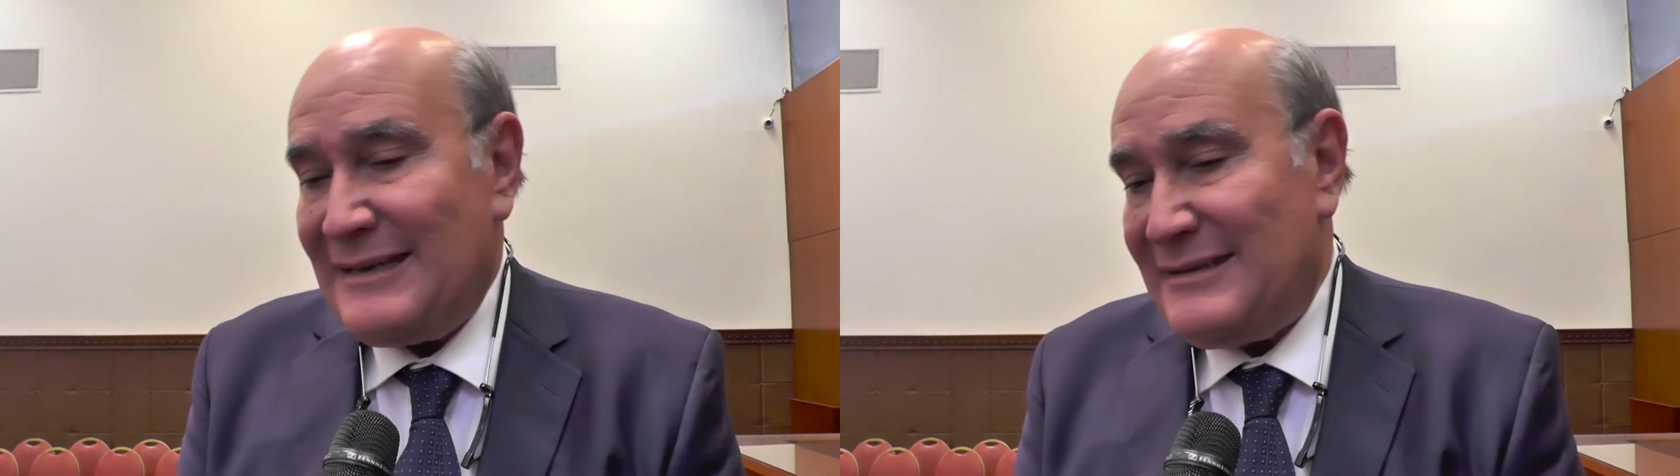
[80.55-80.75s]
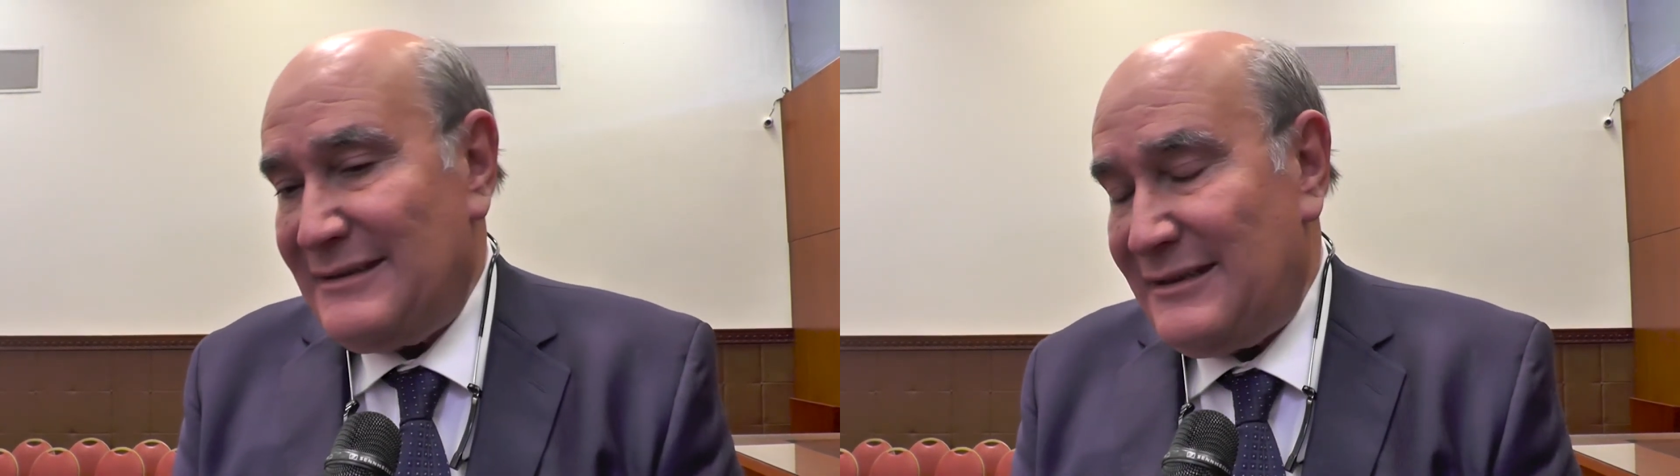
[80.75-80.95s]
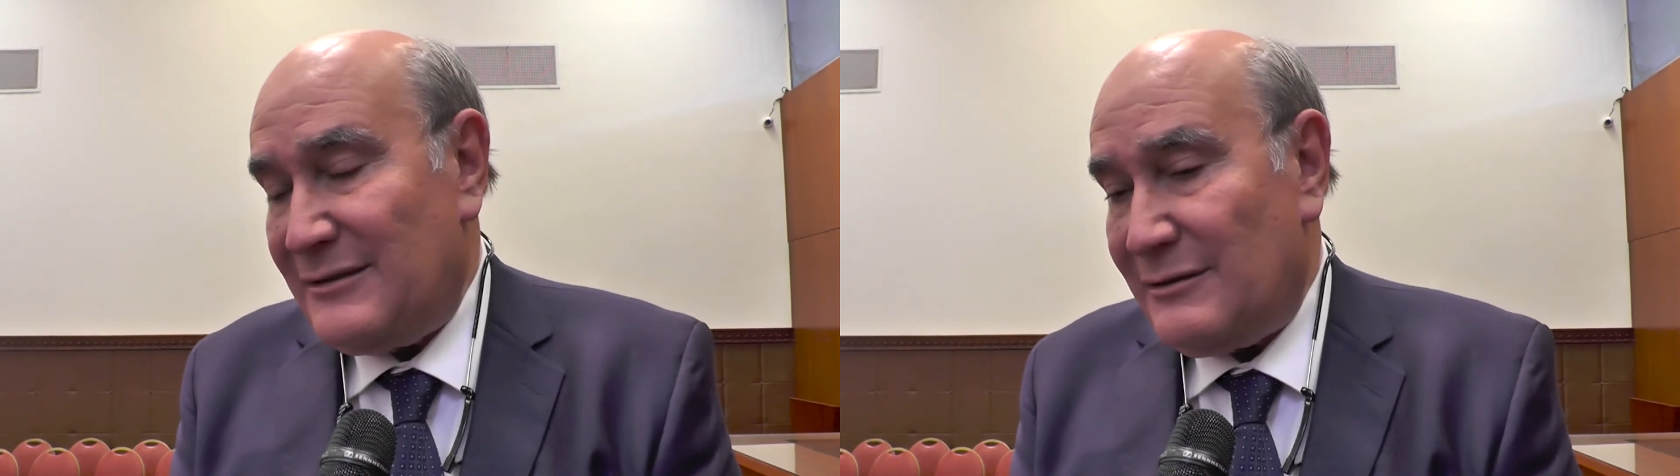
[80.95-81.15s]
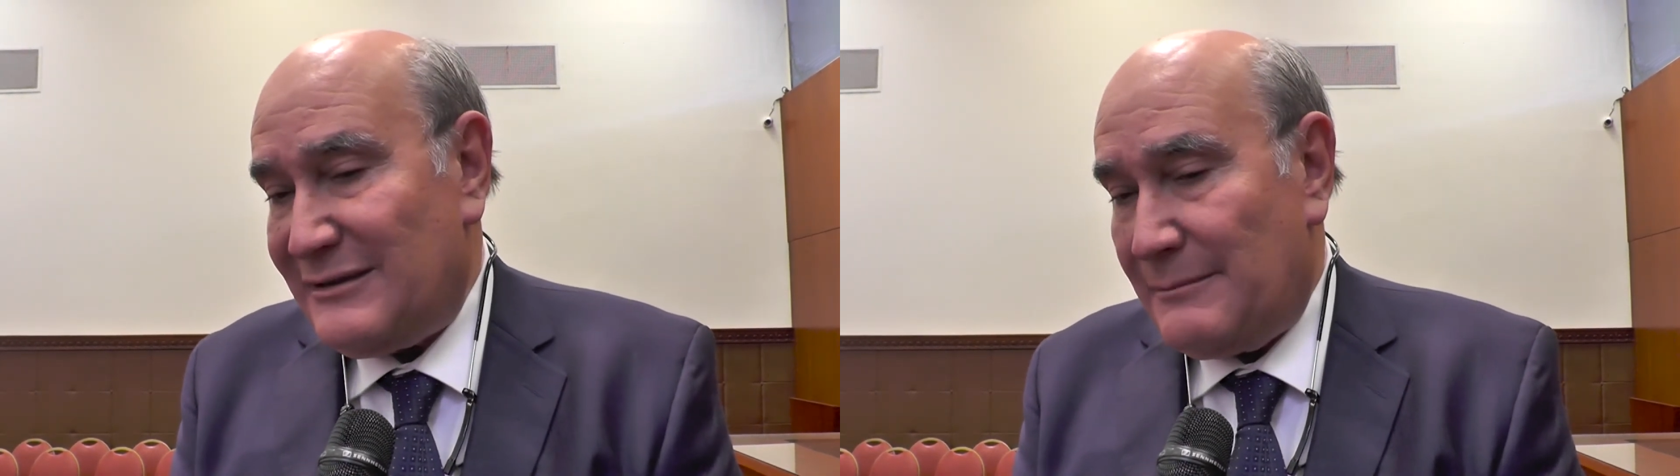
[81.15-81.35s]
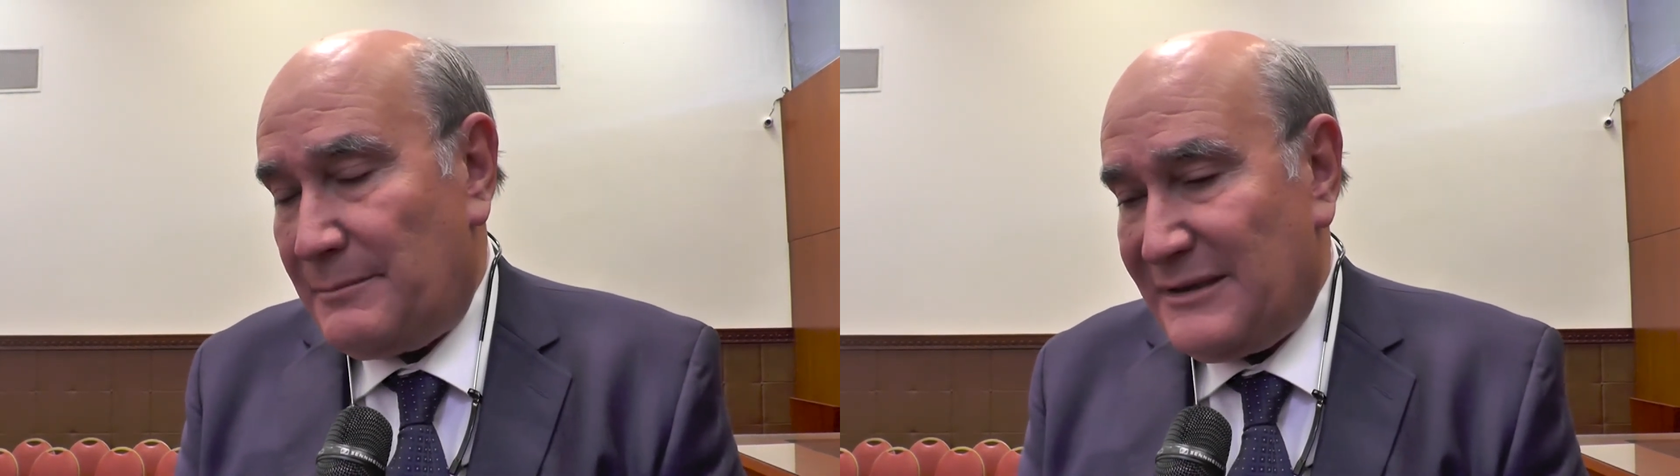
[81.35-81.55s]
existiendo
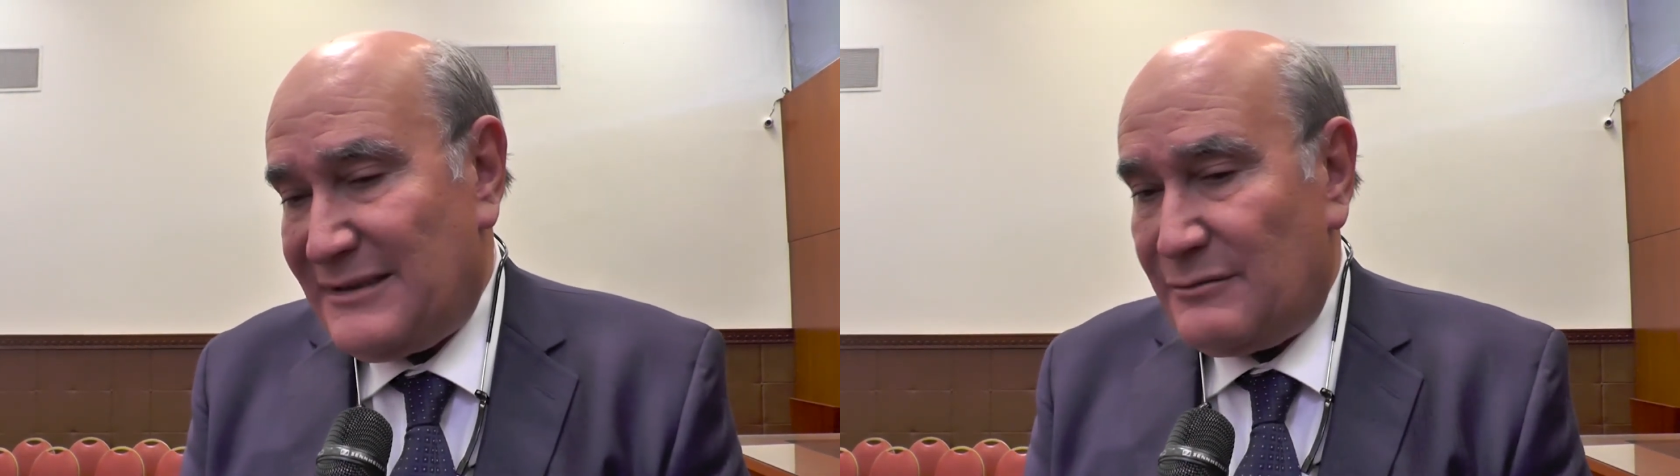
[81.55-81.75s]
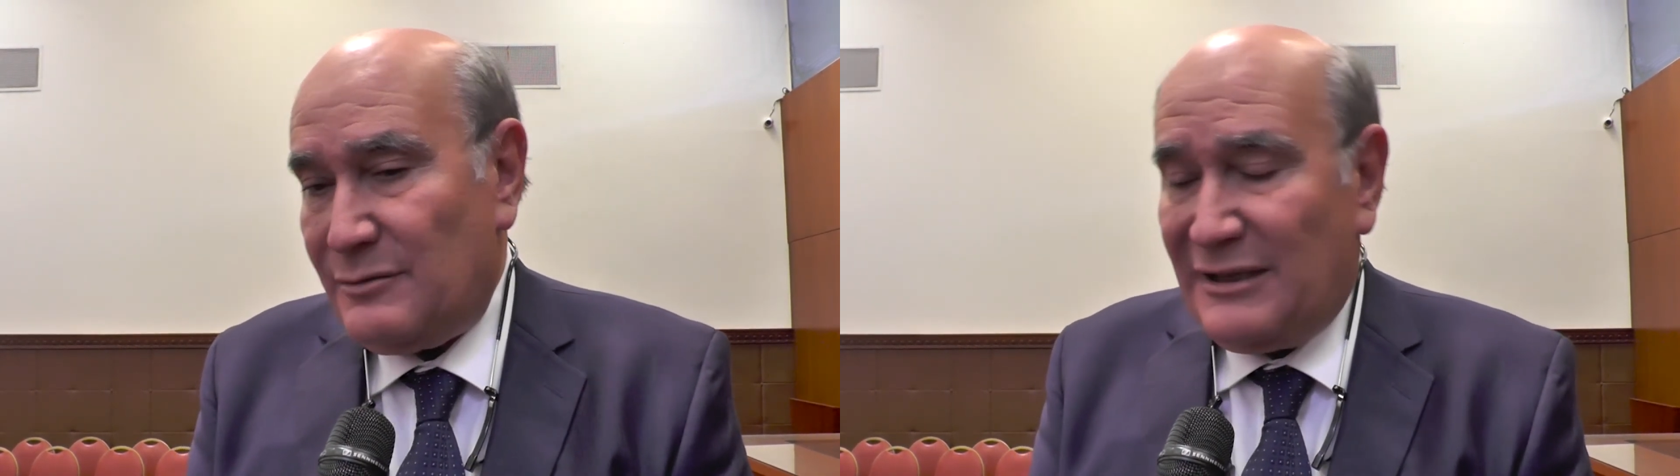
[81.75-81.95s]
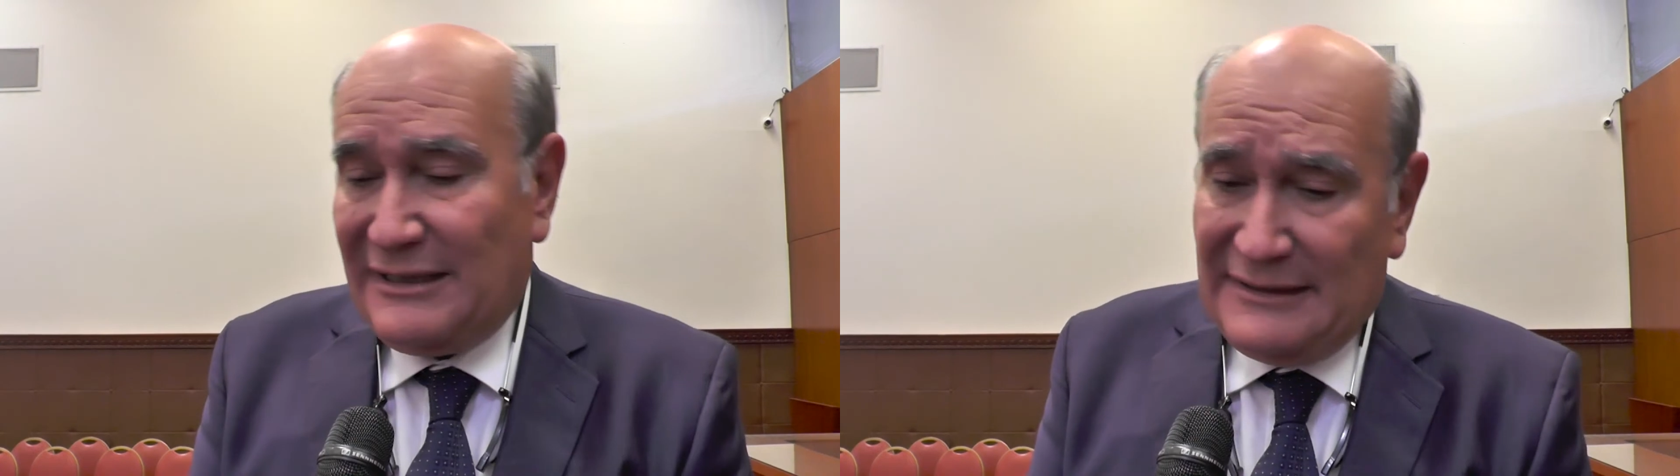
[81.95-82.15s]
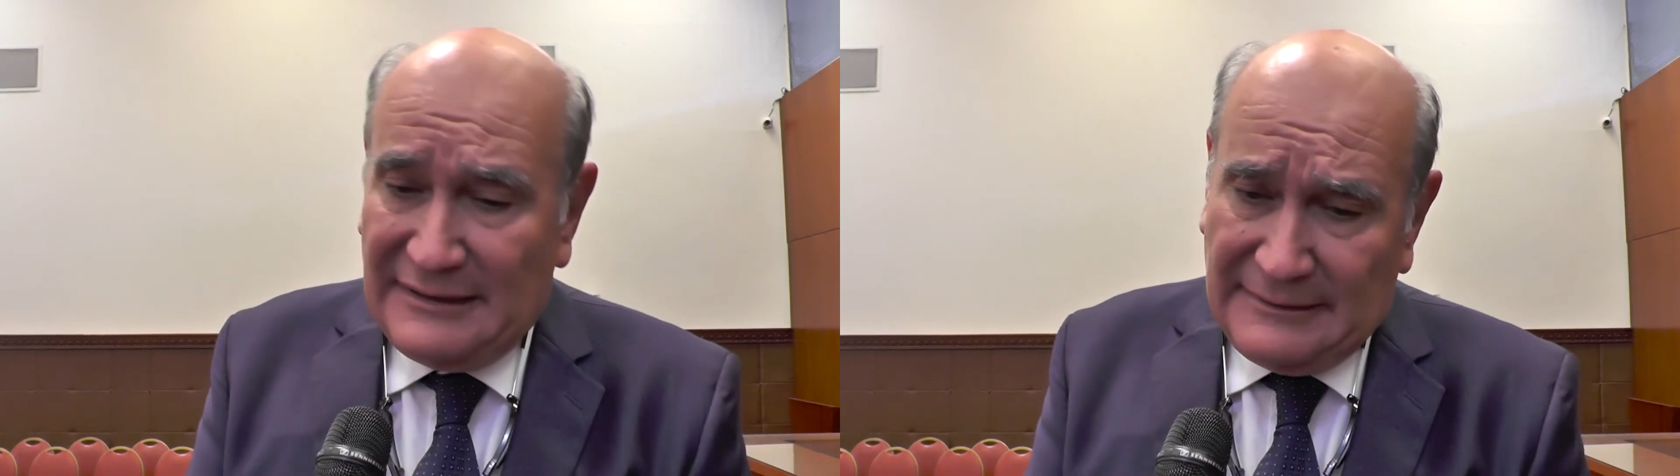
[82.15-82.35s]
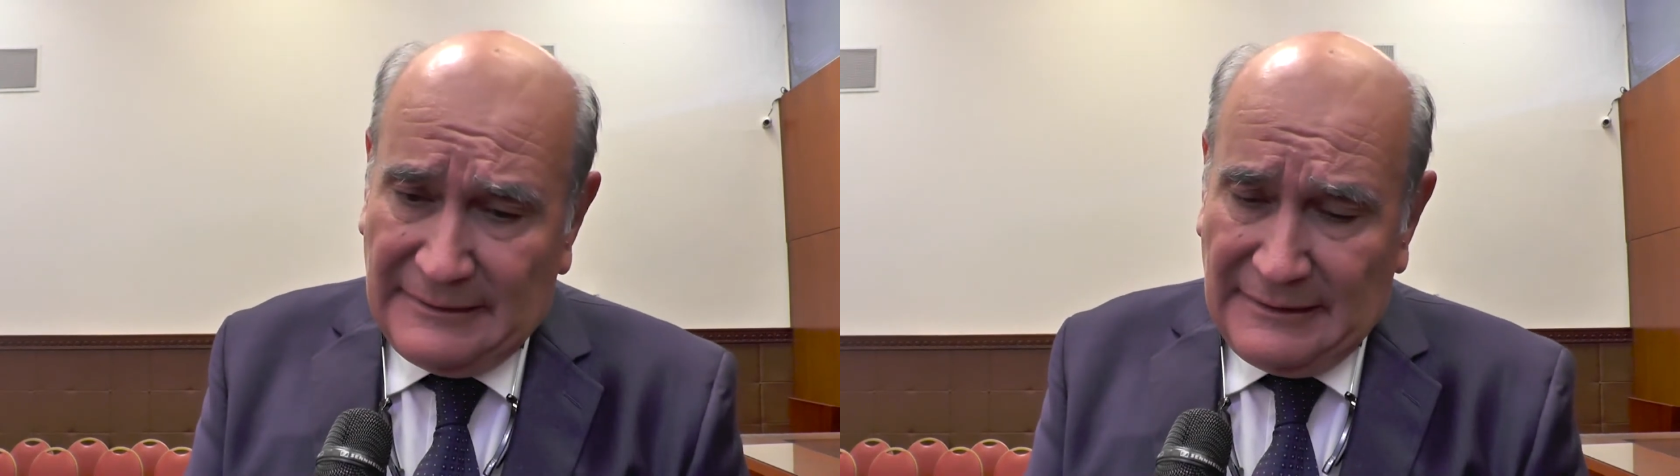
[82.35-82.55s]
las empresas
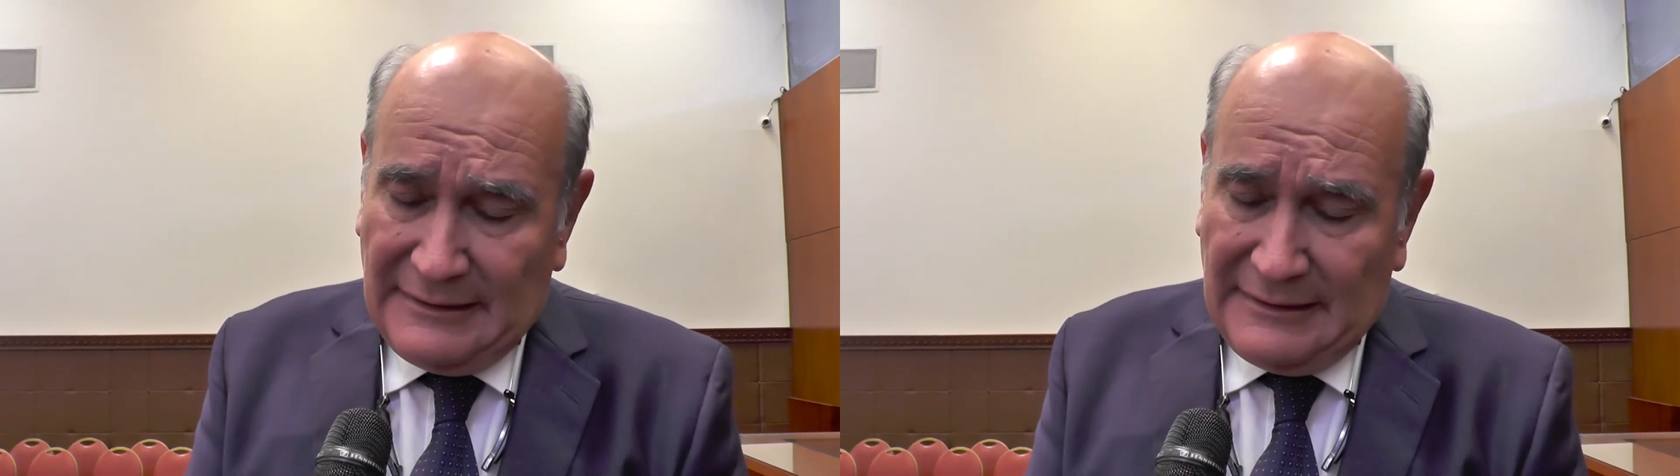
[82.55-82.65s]
jujeñas